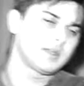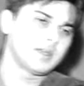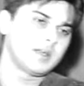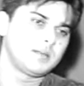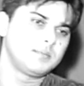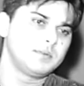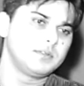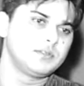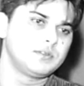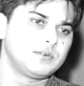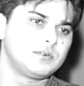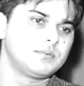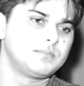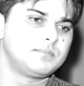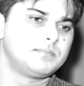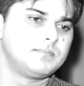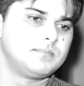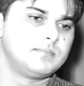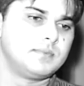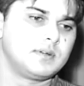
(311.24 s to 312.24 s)
ख्याल में तो
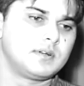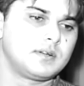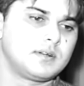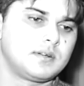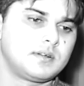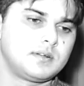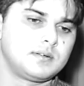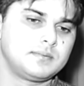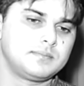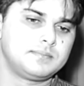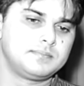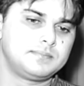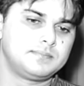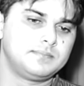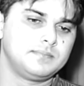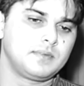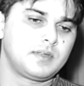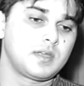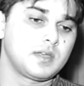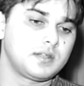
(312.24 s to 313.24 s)

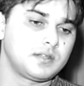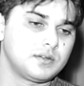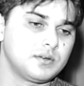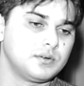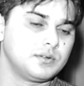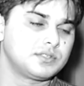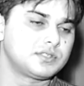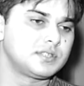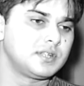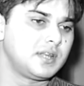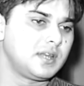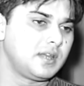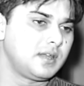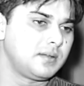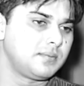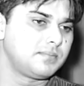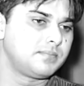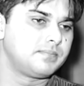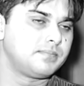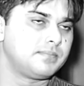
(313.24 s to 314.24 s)
uh, घोष
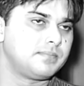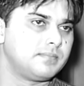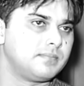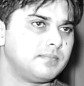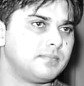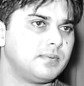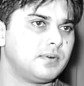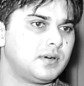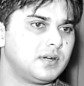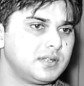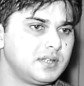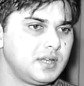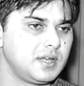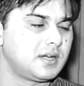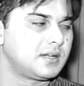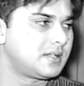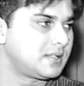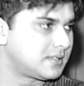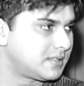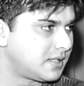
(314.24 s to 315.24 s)
ने बहुत ही
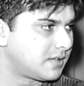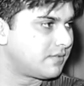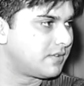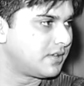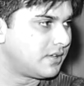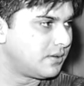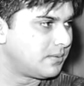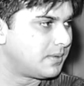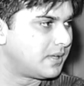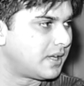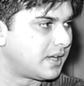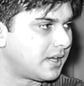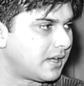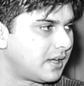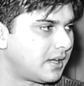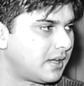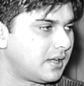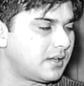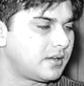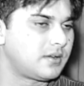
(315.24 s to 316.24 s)
आर्टिस्टिक वीडियो बनाया
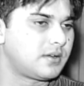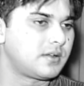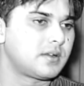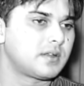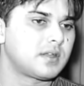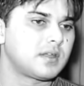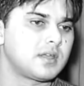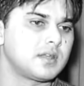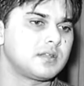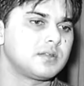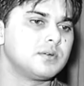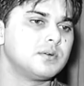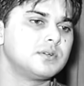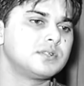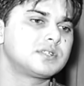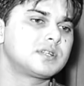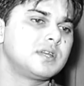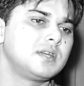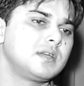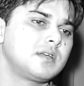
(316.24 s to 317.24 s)
है और कैन
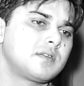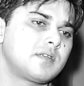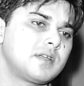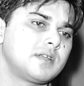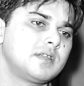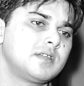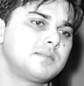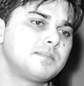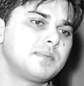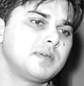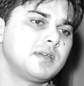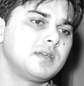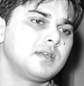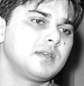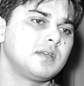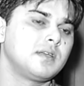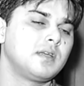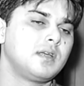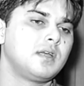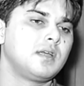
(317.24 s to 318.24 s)
घोष के क्रेडिट पे
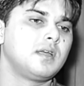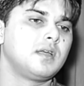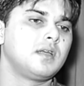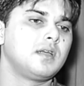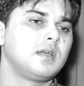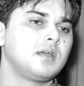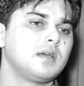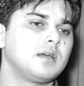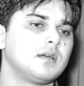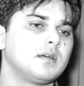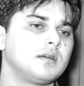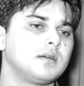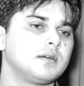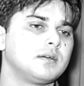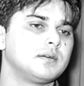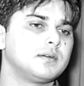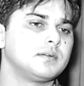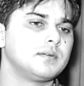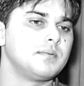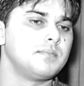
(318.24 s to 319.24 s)

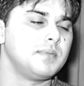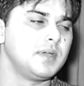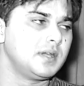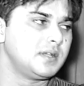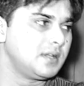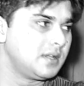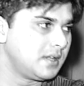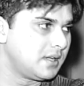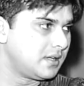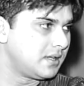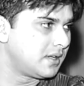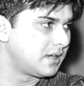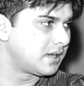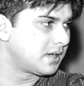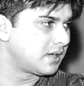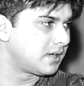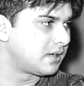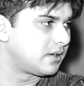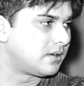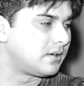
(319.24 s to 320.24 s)
मेड इन इंडिया
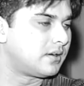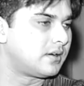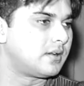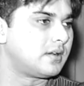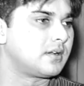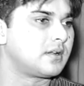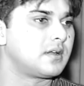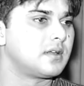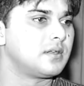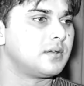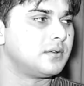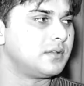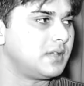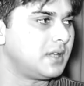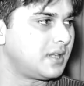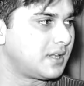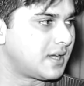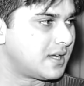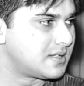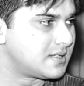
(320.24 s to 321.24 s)
और
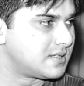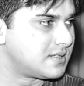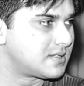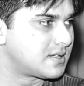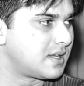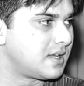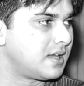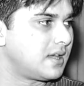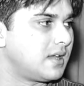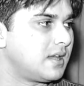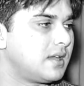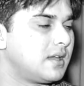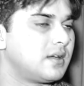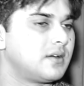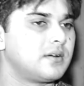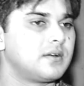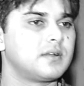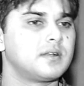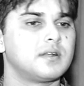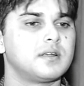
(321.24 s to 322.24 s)
कलोनियल कजन्स के
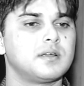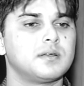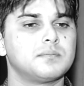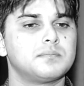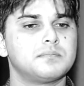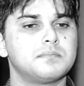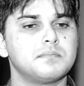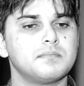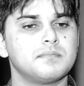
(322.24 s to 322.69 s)
और uh,